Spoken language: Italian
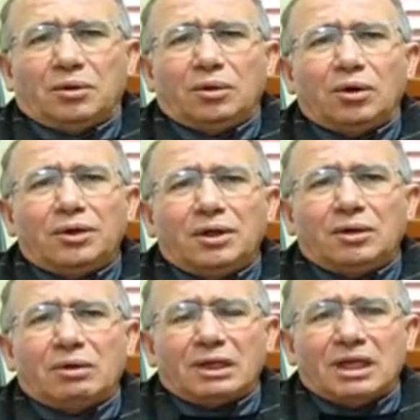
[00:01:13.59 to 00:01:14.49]
Noi
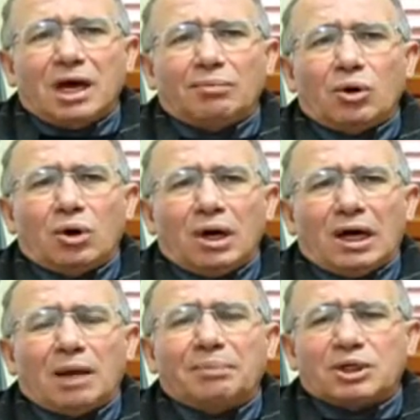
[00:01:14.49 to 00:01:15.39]
guardiamo
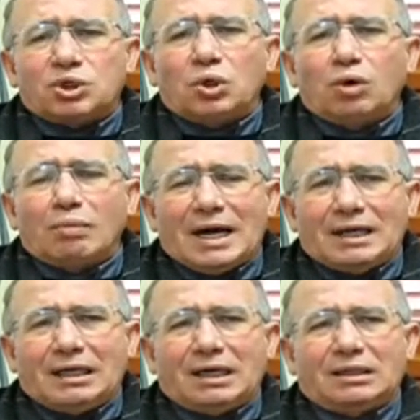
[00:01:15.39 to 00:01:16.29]
alla persona
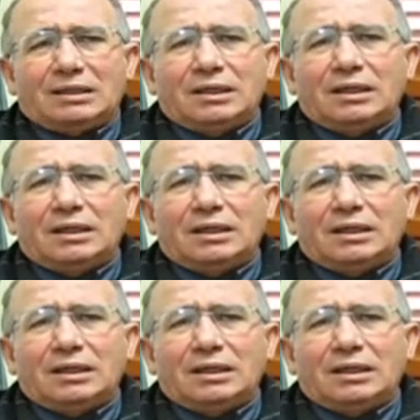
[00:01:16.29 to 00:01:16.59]
umana